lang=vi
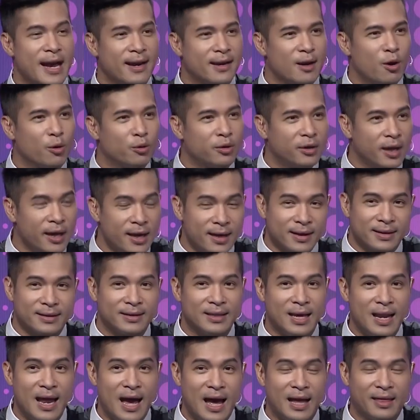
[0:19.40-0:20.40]
chàng đầu tiên
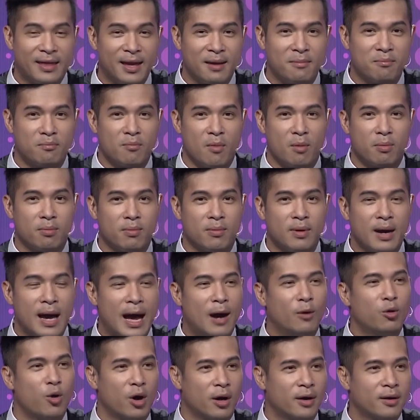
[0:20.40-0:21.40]
sẽ là tiết mục
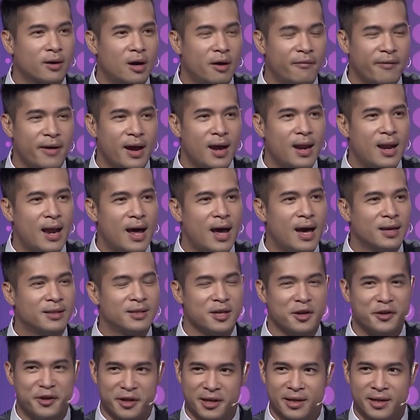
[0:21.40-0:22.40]
ảo thuật có vẻ là sở